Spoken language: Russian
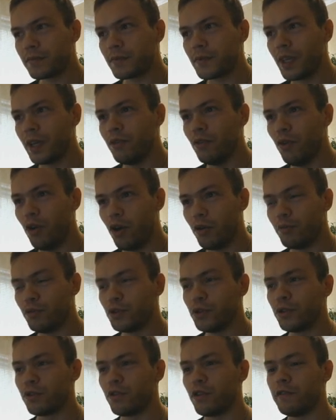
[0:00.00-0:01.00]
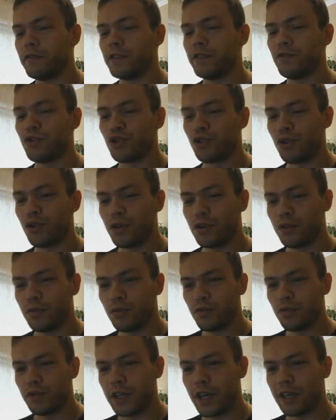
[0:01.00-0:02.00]
но будет новый движок
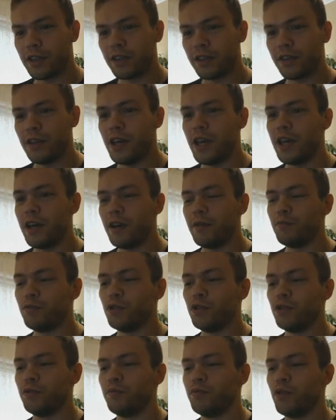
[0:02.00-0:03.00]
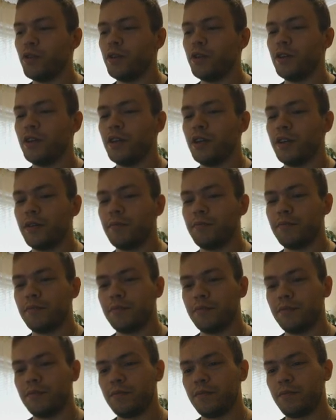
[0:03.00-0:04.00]
у сайта, будет более
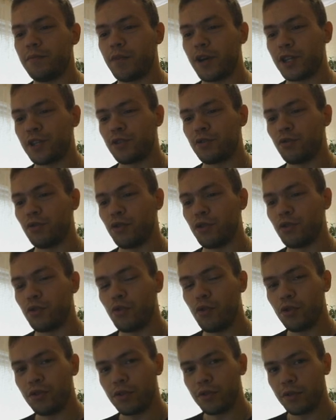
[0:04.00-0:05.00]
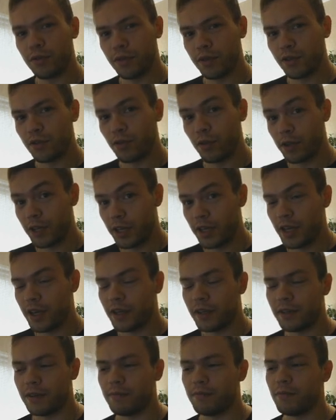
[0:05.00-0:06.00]
простой код, насколько
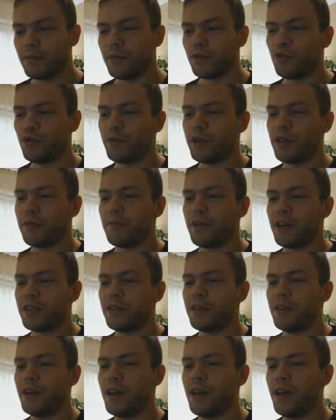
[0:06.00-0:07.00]
я могу понимать,